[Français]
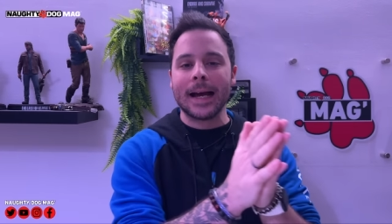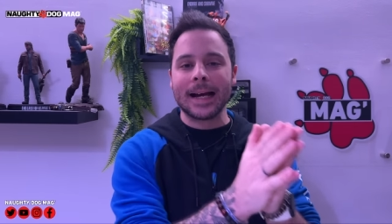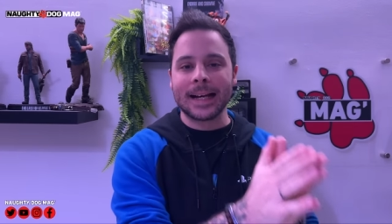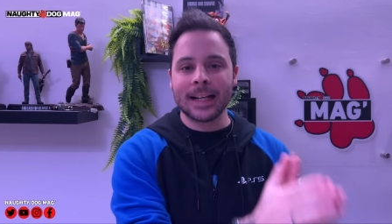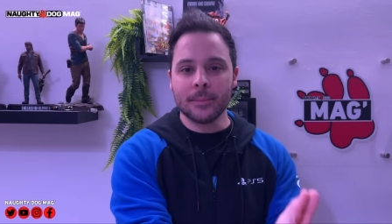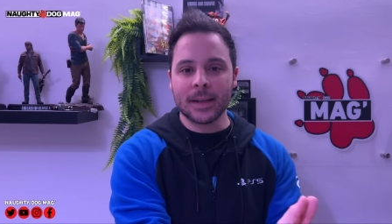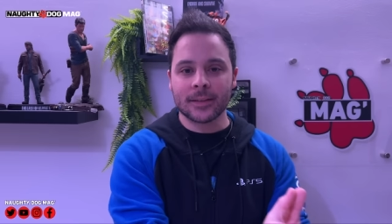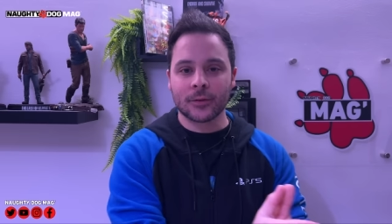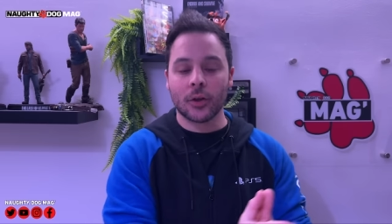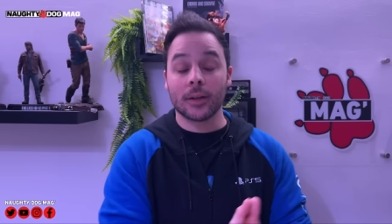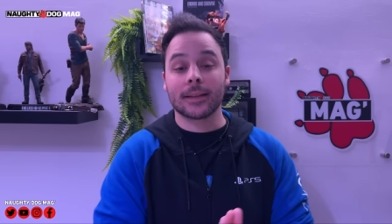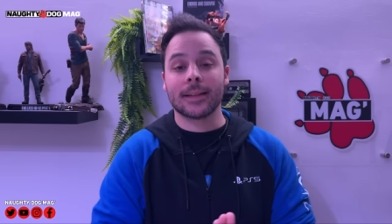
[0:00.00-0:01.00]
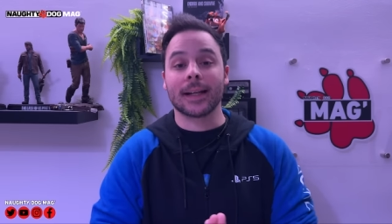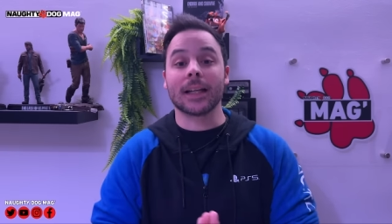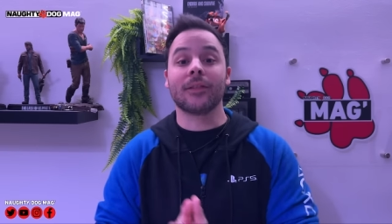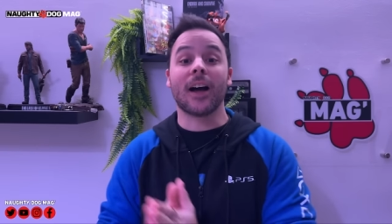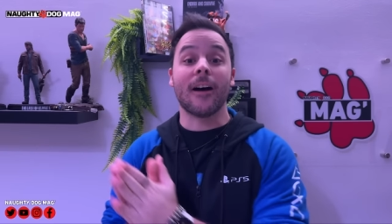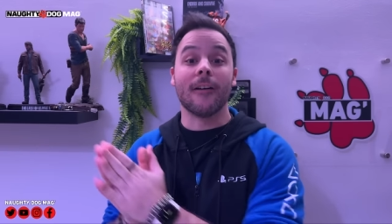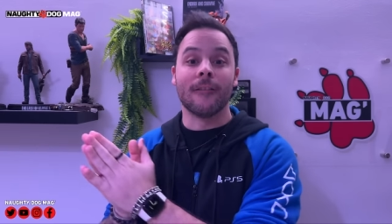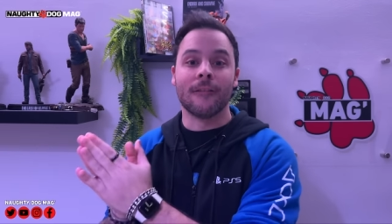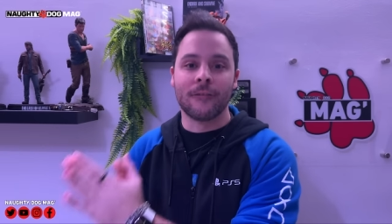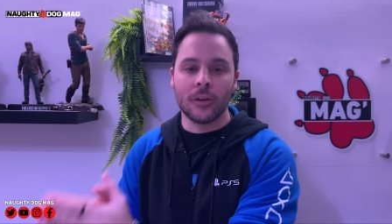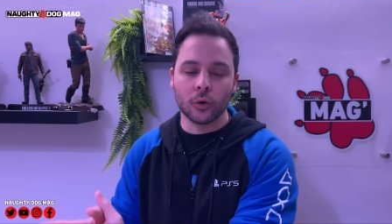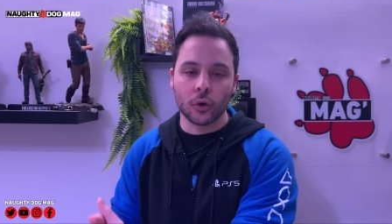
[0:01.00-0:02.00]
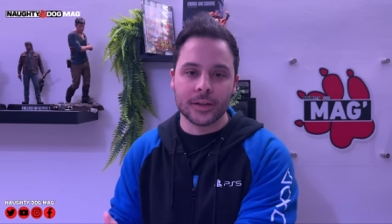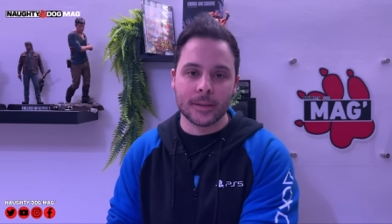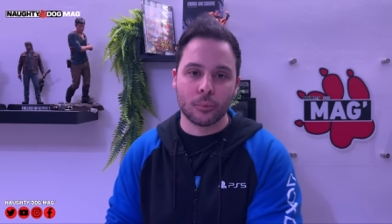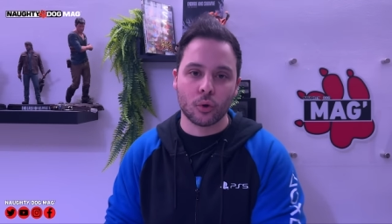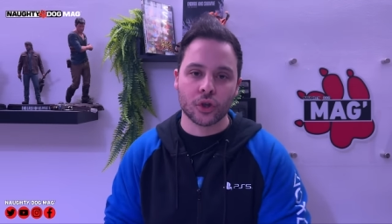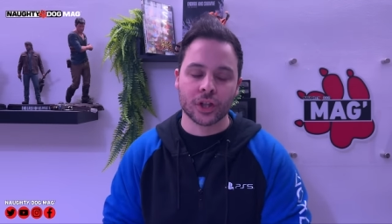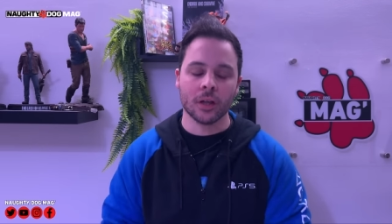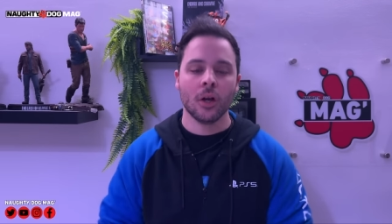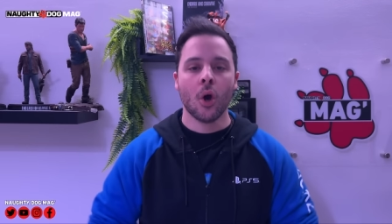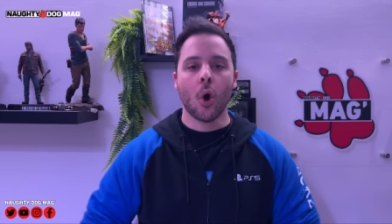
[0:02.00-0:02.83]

Remaster qui arrivera vendredi prochain.